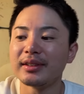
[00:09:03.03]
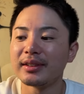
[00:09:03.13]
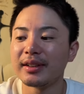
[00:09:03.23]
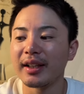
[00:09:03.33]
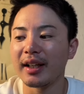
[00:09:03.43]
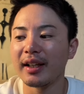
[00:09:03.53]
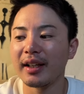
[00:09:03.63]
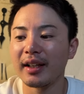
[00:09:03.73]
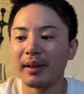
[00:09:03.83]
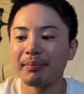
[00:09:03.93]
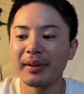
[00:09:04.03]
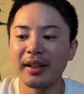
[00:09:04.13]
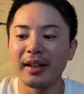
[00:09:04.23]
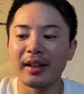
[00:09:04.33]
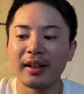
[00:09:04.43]
で、えー、やっぱ
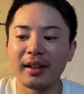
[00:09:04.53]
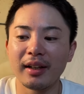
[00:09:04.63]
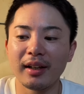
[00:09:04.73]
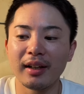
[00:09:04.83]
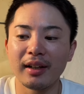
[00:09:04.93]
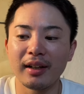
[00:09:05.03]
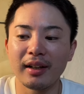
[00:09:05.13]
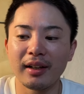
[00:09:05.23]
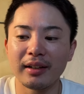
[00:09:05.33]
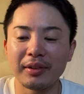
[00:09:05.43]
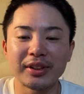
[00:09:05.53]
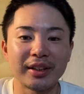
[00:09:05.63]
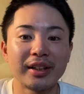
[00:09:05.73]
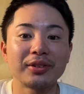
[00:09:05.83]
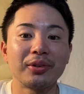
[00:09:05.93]
り、えー、直樹さ
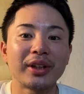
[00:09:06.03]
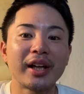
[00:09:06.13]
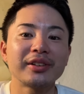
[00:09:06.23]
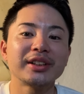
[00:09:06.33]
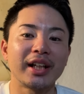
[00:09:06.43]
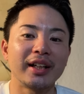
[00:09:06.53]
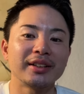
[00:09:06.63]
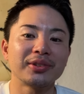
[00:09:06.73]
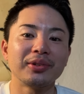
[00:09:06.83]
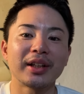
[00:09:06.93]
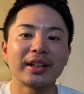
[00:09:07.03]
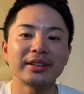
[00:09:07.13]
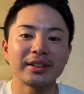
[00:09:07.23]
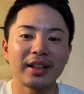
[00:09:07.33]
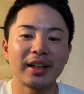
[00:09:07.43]
んね、その大学時代、そんな
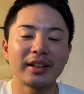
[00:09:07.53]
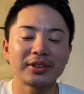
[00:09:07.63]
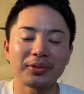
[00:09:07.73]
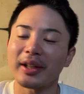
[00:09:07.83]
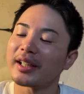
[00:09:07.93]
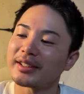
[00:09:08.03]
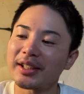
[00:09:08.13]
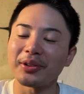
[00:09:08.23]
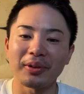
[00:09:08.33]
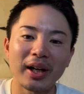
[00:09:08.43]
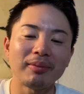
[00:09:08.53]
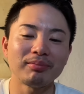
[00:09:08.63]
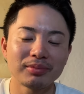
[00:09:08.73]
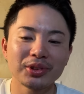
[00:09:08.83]
感じで、そんな感じでというか、